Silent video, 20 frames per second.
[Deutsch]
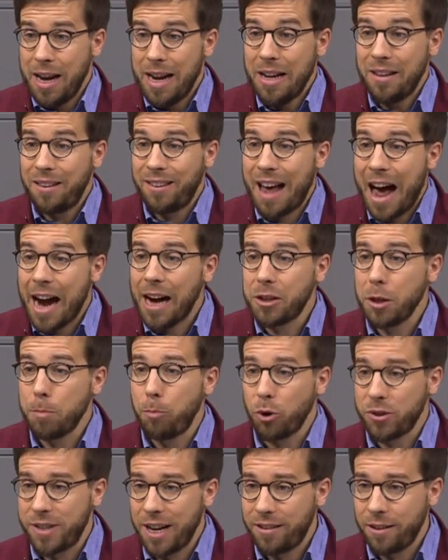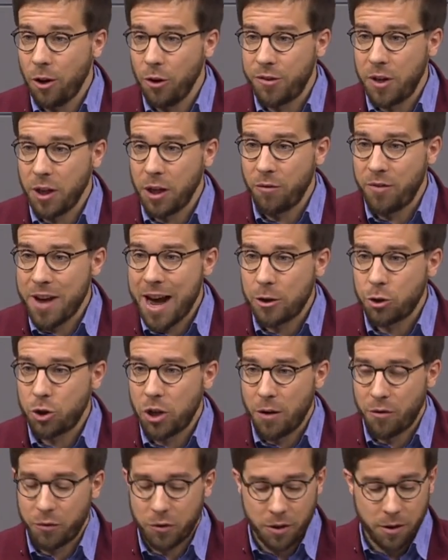Es heilte Protest aus der
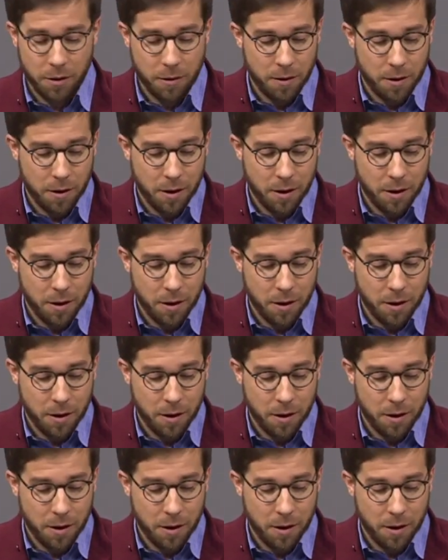Gewerkschaft.